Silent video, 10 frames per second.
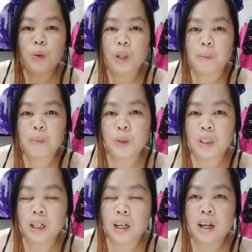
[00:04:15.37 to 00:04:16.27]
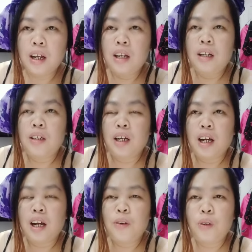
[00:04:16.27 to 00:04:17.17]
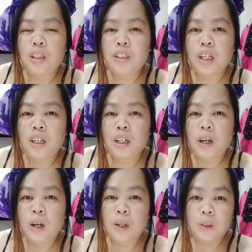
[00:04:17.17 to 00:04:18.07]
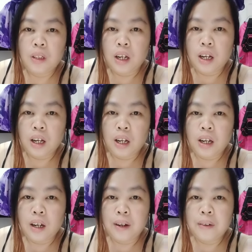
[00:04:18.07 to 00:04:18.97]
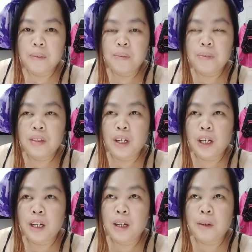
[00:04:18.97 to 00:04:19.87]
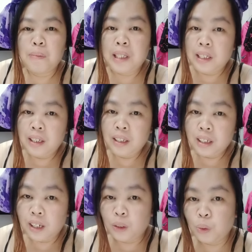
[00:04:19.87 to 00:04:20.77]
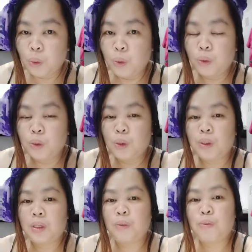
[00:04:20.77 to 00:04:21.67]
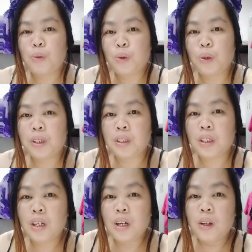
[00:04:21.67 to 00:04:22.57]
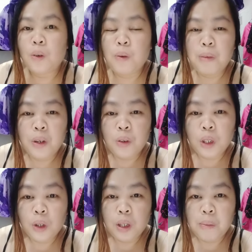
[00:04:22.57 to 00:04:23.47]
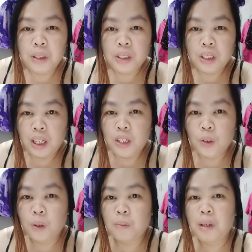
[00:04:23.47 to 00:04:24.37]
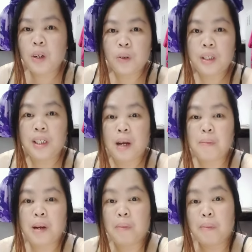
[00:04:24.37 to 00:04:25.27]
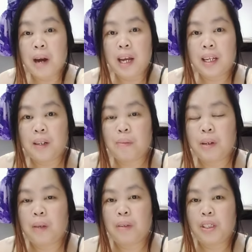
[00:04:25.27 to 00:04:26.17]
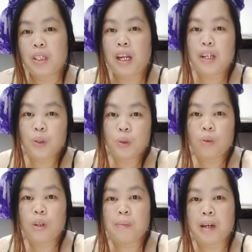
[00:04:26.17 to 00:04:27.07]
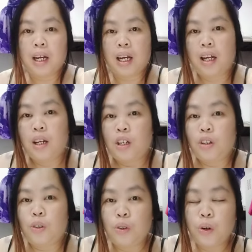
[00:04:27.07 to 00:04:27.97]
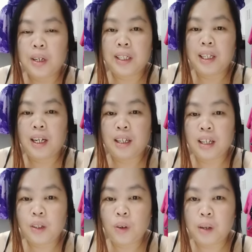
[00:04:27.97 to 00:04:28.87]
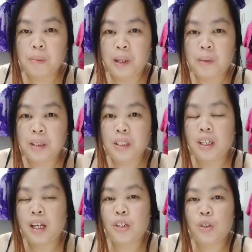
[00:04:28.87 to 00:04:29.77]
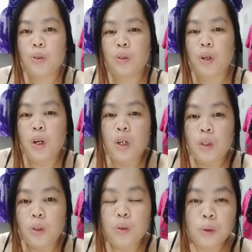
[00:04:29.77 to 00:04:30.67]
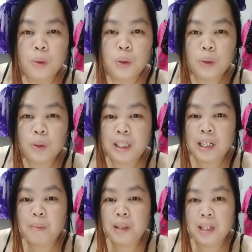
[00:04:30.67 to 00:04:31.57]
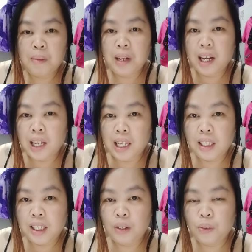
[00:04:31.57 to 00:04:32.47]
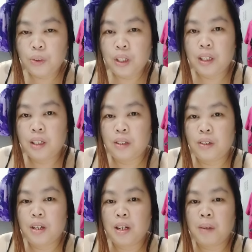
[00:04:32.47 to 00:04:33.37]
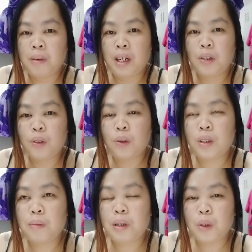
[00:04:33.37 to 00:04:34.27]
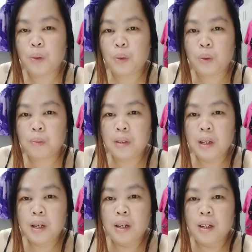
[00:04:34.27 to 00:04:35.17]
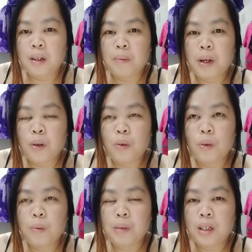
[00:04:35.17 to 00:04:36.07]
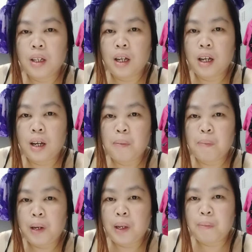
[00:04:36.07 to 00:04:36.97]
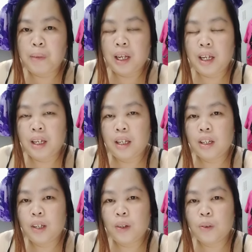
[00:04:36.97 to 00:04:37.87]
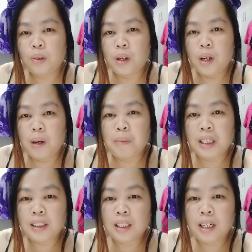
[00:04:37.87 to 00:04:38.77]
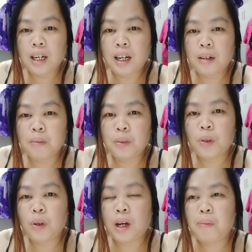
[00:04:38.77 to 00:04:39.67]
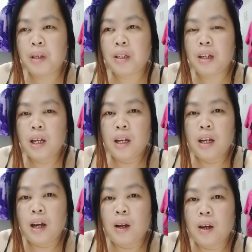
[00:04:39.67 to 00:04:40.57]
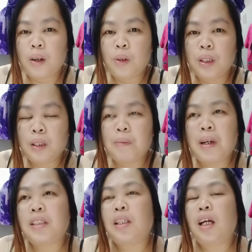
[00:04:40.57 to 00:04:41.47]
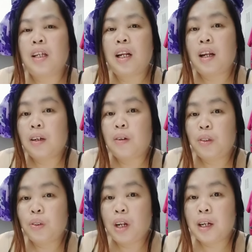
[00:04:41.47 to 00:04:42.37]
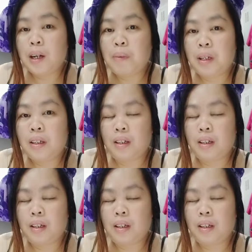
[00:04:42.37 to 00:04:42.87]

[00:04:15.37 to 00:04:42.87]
tapos naka, naka ano lang siya, naka, naka, naka bikini, naka tung. So, so, of course, kung meron kayong imagination, meron din ang mga babae ng mga imagination, oy mga dodong, hindi lang kayo ang may imagination. So, gusto din namin ng mga ganyan, oy, na mga dodong na marunong, marunong mag-play-play, ah, uh, hindi yung basta na lang yung kaming uh, basta niya lang, nyo lang kaming